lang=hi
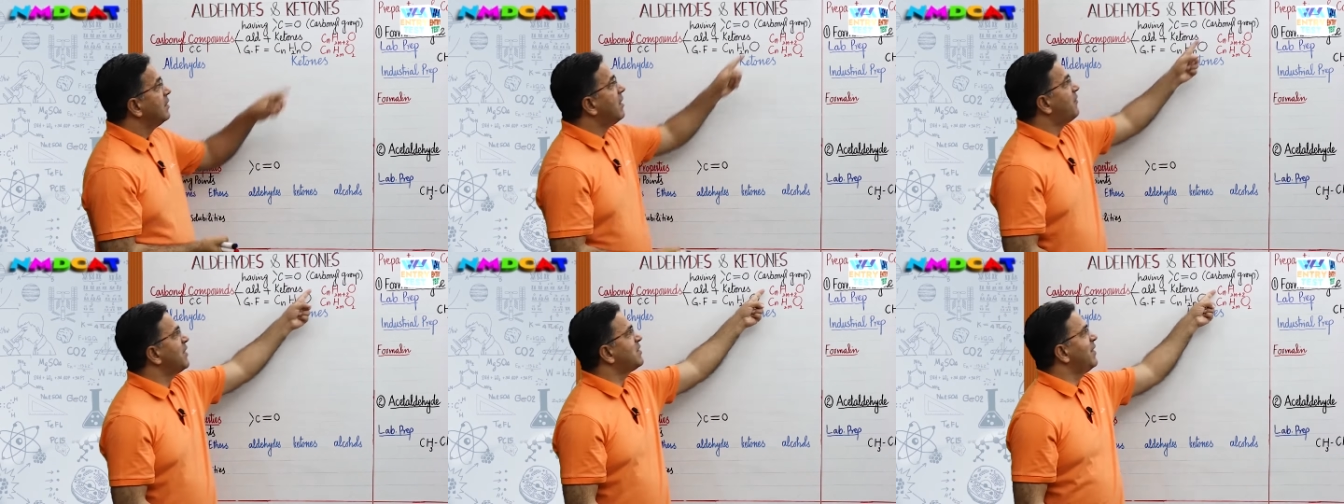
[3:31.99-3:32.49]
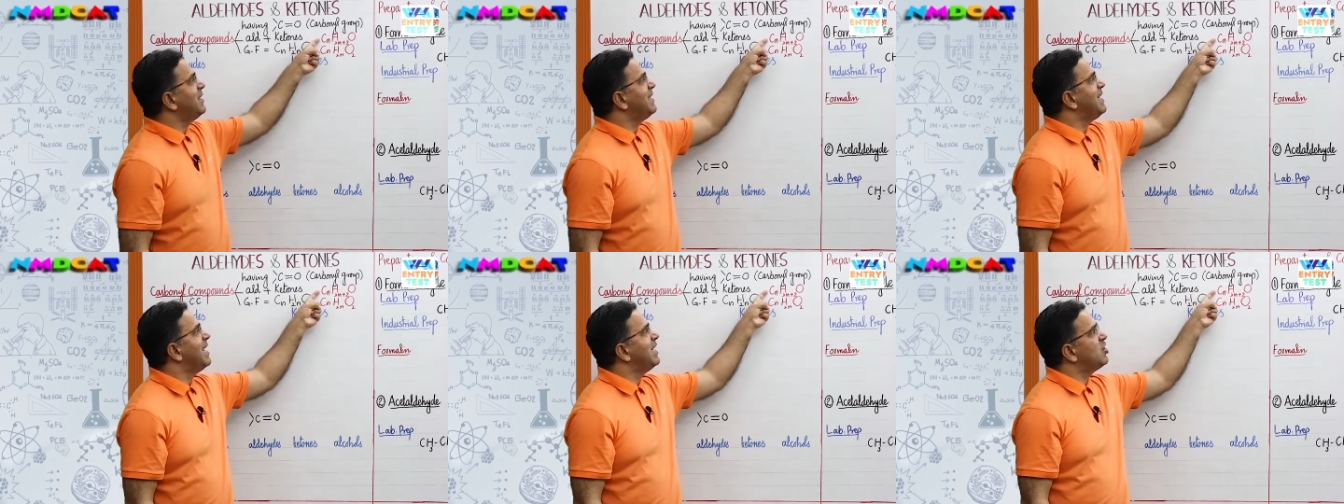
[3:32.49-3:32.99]
द फर्स्ट वन
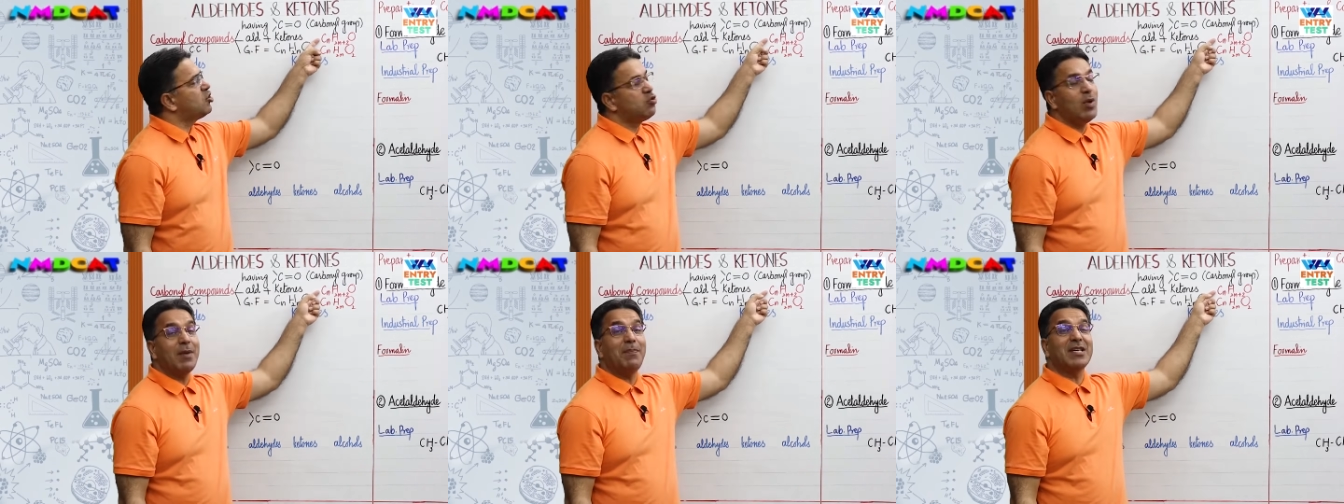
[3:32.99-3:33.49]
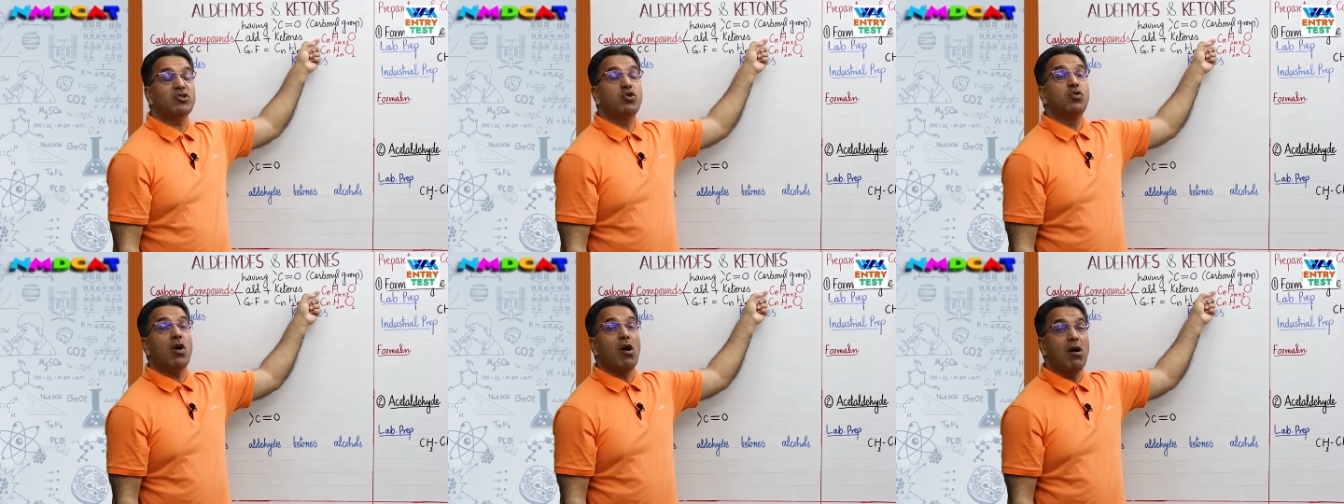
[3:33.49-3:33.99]
सी एन एच टू एन प्लस
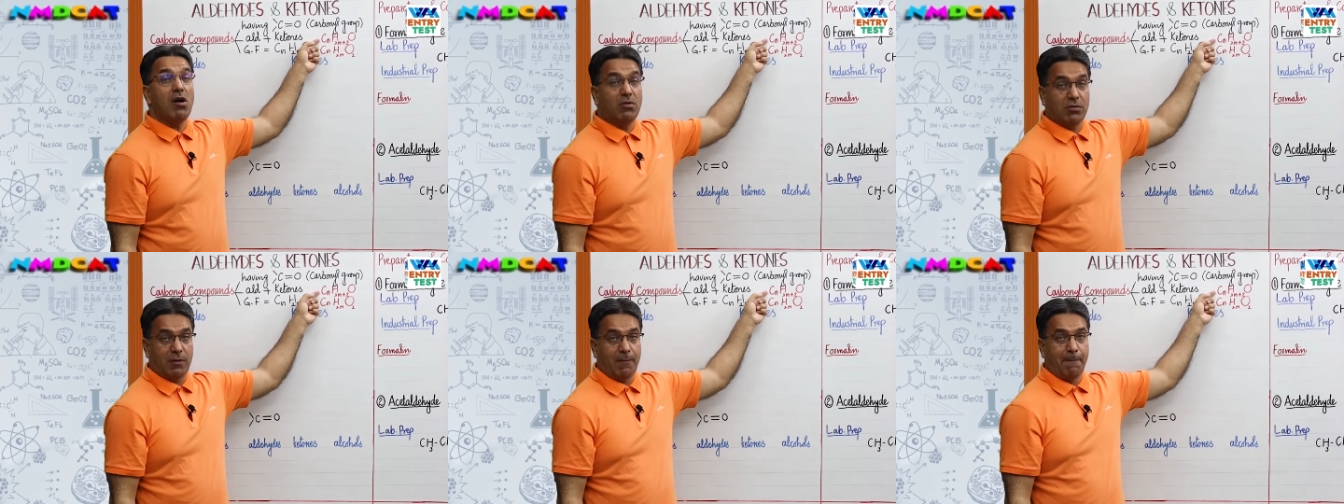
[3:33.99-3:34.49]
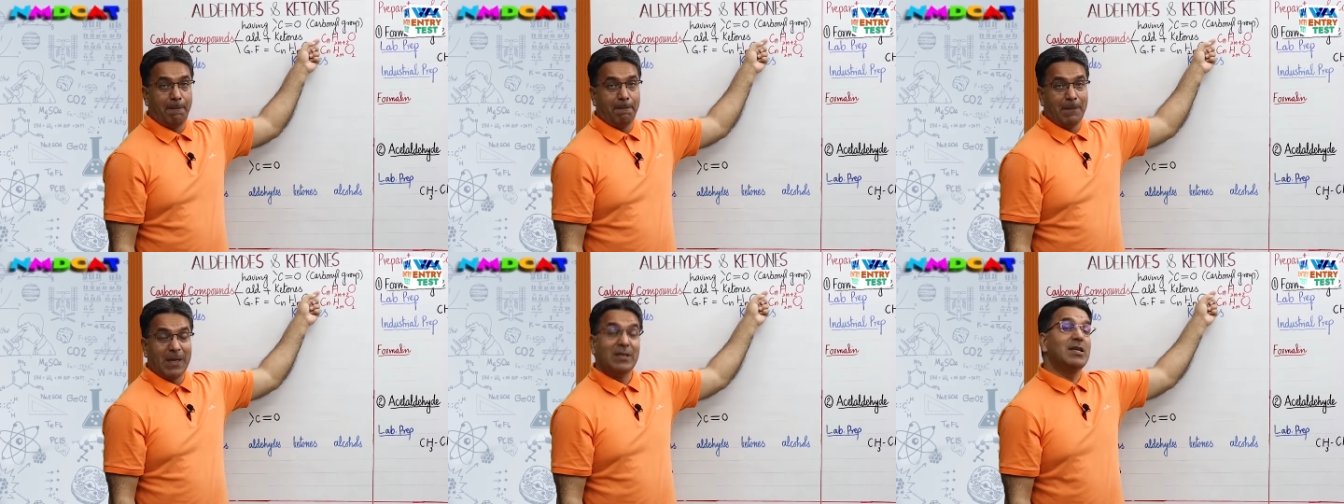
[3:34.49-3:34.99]
टू ओ
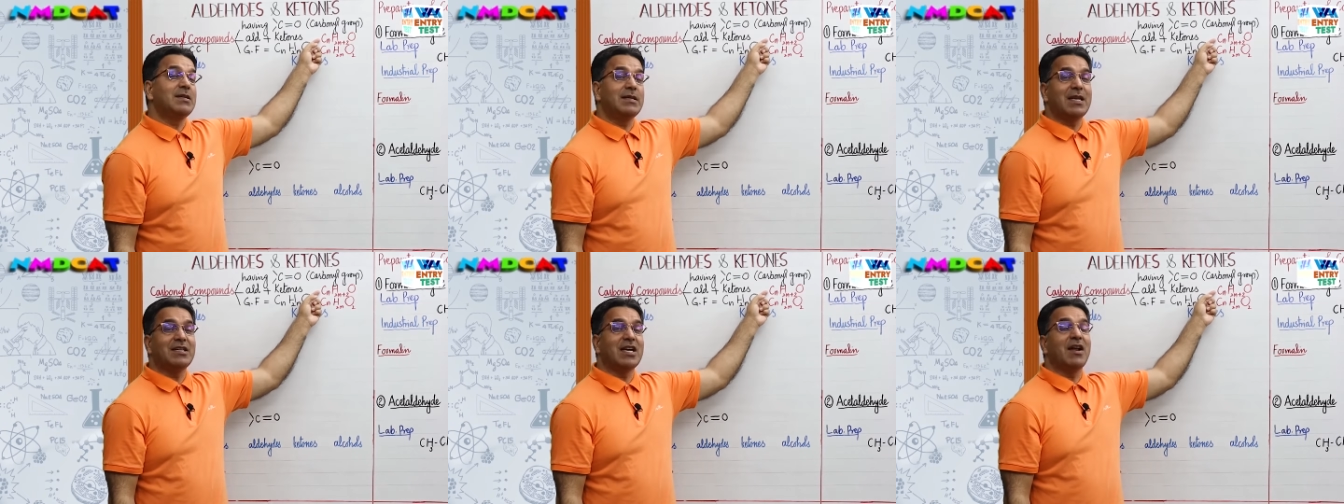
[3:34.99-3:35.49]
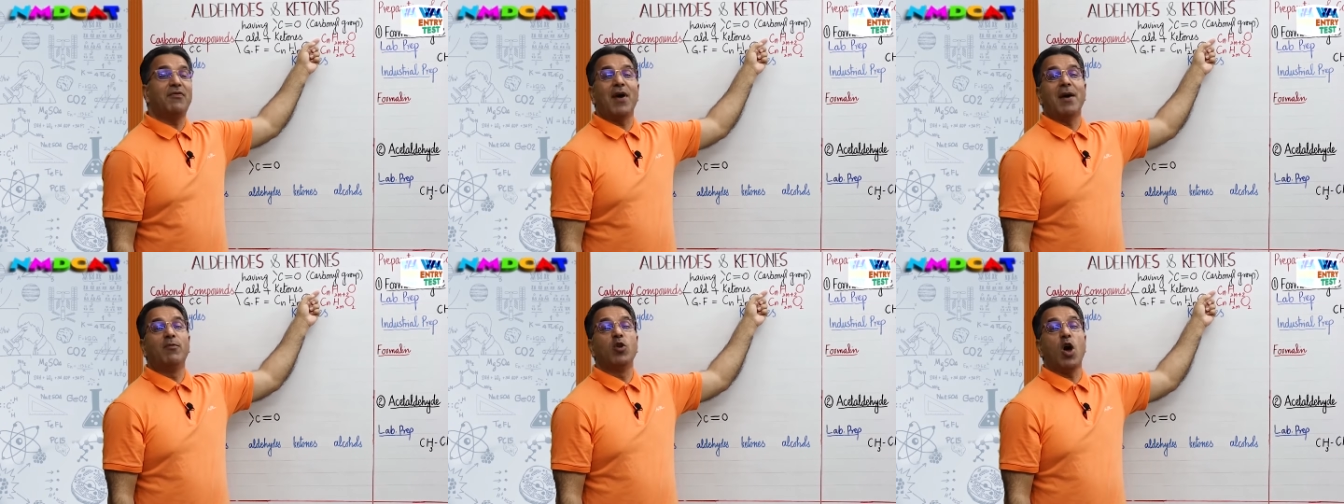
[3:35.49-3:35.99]
दिस इज द जनरल
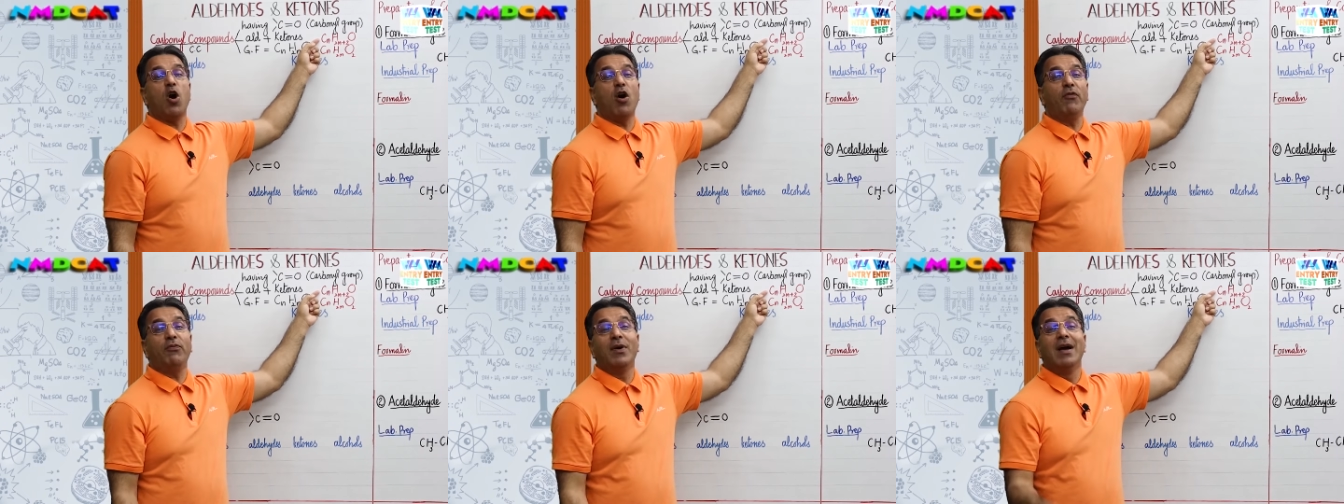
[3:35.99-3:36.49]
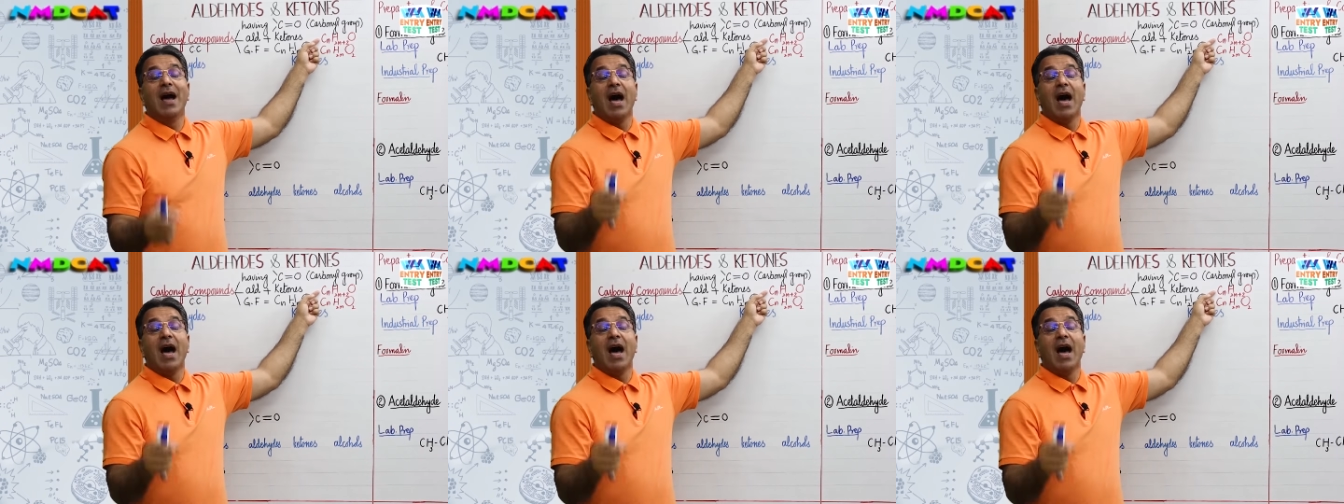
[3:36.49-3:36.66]
फार्मूला ऑफ